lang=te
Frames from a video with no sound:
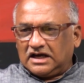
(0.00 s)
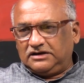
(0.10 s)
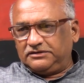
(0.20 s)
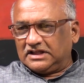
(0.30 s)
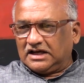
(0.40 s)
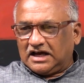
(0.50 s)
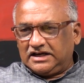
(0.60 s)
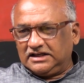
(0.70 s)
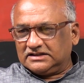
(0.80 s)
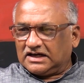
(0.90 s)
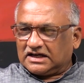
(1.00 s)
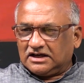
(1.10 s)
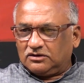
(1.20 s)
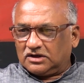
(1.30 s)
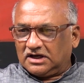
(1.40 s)
అన్ని విధా అన్ని
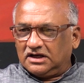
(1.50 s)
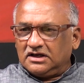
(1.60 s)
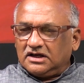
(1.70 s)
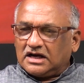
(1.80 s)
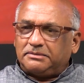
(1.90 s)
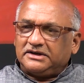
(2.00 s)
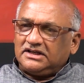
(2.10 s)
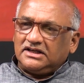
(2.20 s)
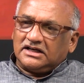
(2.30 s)
సాట్లా కూడా కాబట్టి